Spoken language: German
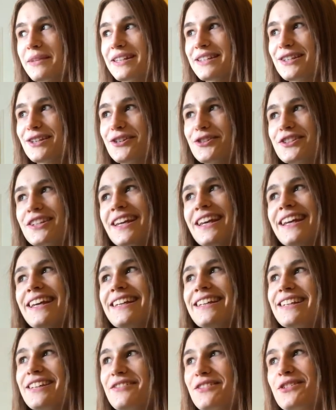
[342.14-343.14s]
Esstisch,
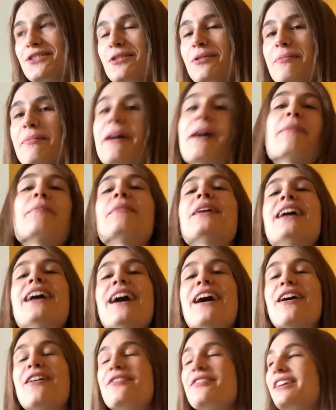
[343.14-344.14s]
den wir drüben haben.
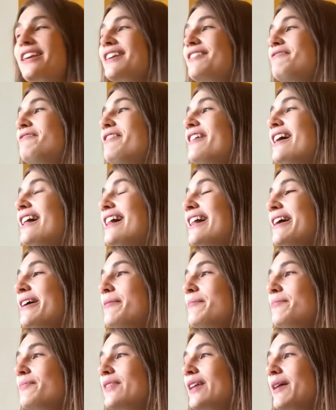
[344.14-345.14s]
Auf jeden Fall
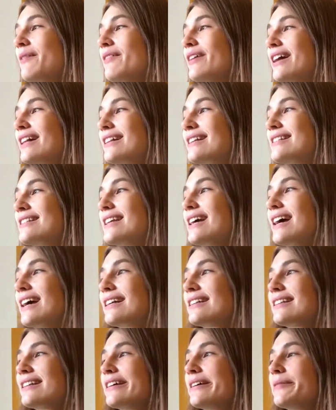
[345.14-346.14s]
ähm, haben wir halt
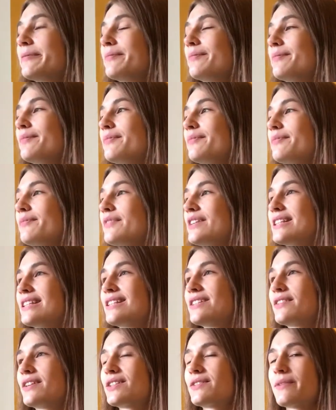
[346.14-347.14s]
gesagt, ähm, wir
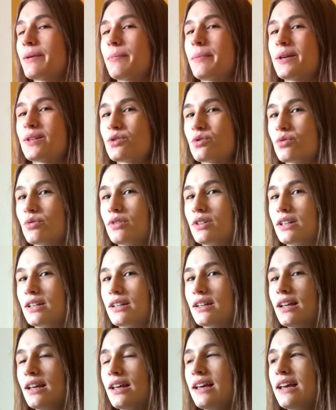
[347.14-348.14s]
sind zwar zwei
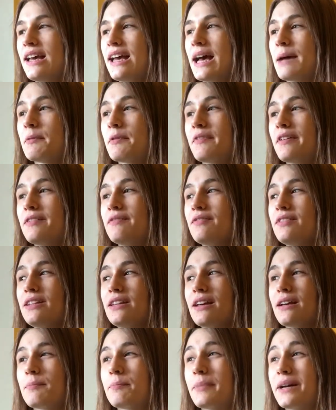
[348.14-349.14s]
Personen, aber wenn
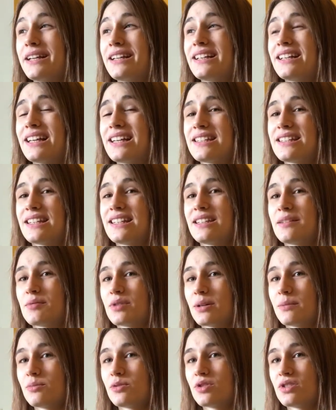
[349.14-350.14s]
wir beide gleichzeitig am
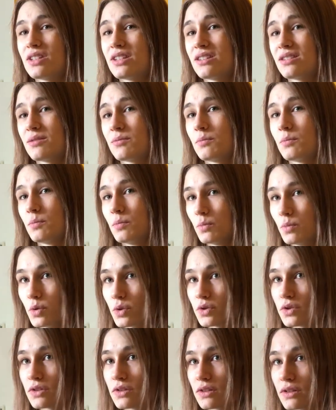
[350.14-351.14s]
Schreibtisch sitzen
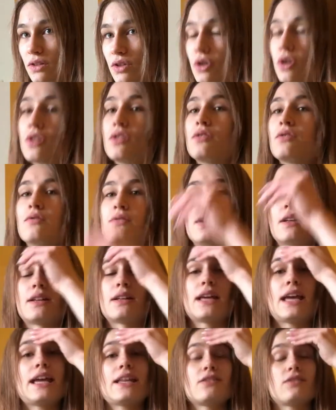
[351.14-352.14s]
müssen, könnten wir
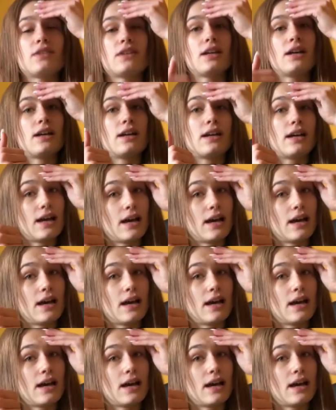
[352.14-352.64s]
entweder